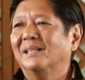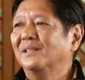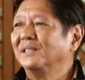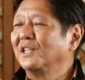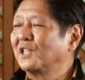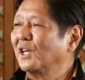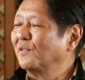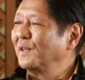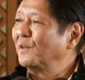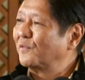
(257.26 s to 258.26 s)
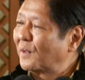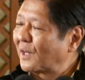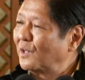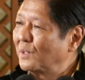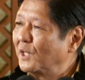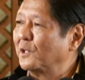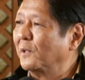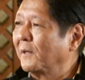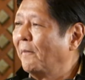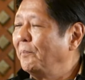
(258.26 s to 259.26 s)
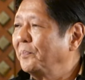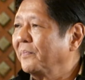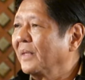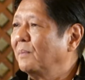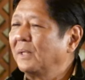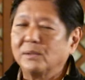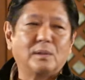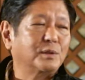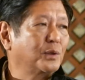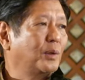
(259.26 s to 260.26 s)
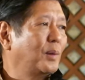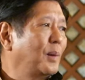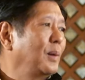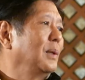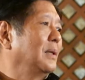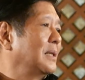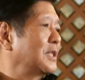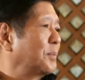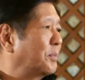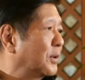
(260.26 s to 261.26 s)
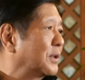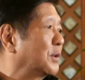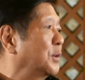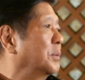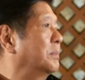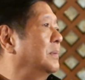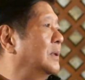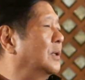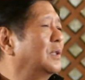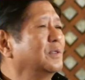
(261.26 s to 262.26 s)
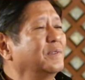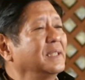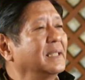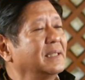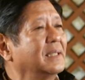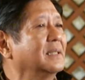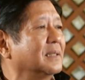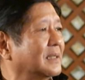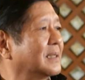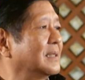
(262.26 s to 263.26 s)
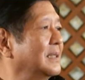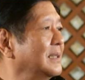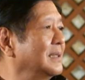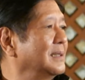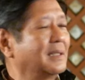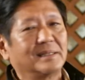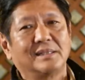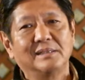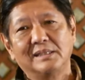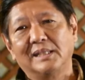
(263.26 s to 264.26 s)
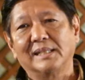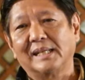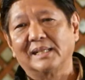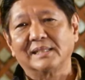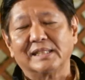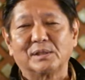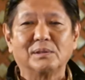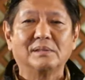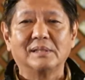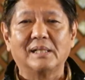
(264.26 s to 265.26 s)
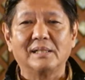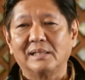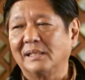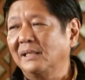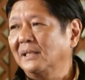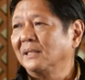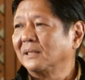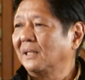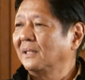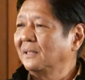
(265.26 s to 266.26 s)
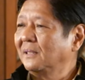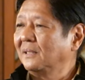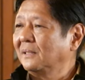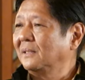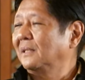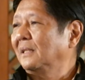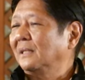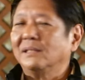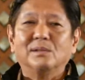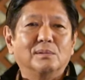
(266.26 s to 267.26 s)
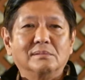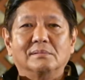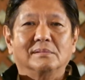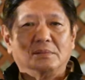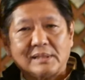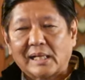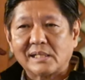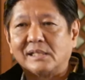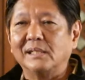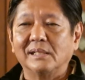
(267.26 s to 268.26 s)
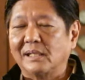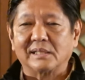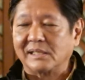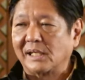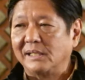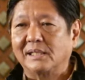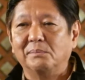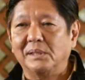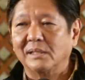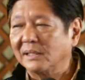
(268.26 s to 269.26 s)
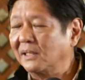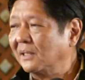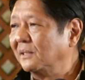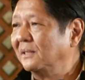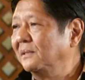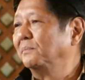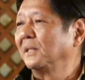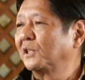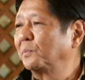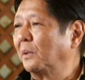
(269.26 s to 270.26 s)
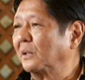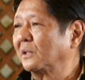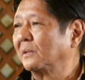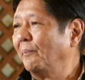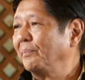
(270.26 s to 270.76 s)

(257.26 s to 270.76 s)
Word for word: uh, deserving of recognition, but also all the support group over the years is not hindi nangyari ito dahil uh, nung last year nag-decide ka mag uh, mag-sports